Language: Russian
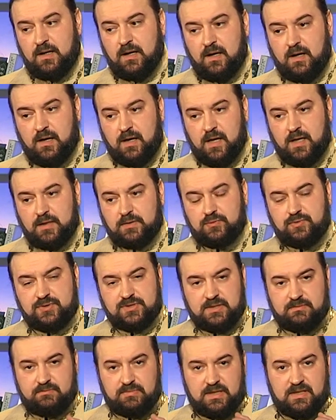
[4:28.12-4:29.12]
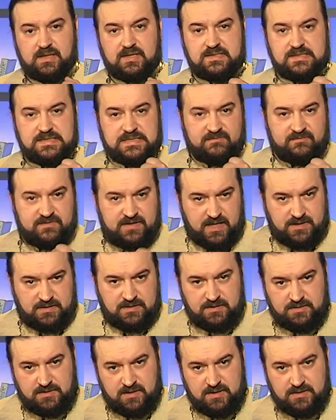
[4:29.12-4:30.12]
А нужно благословлять
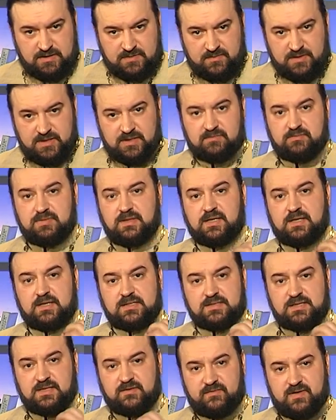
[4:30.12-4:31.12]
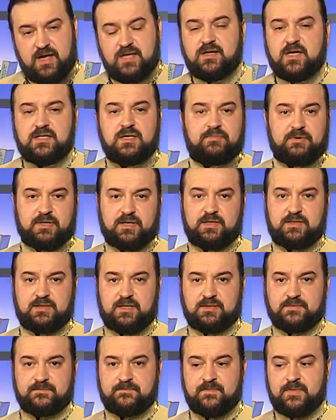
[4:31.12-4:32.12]
детей своих, благословлять, а не
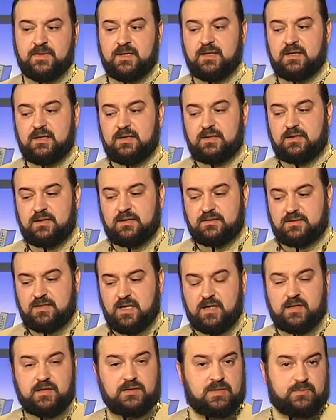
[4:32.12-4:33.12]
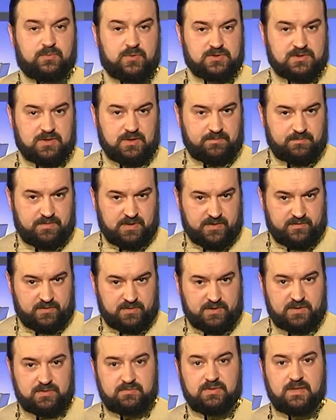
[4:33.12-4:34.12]
проклинать. И так говорит апостол Павел,
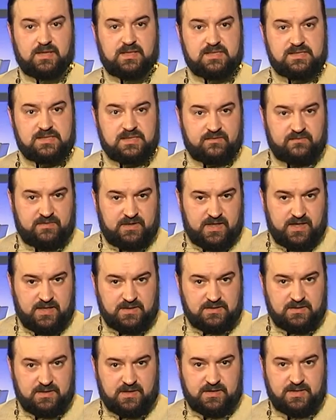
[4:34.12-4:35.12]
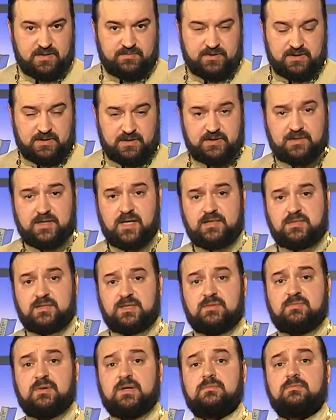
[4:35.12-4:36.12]
говорит, благословляйте, а не проклинайте,
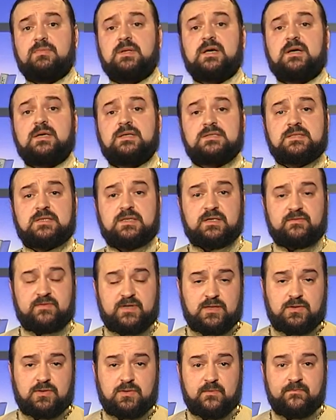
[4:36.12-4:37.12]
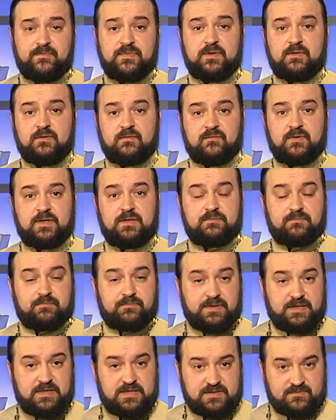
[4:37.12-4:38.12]
ибо к благословению – вы
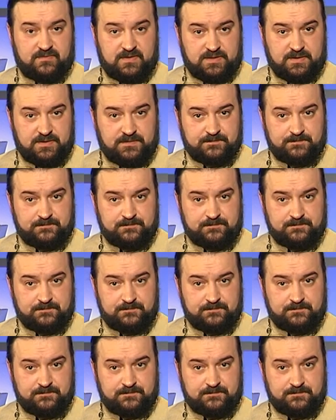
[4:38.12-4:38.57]
призваны.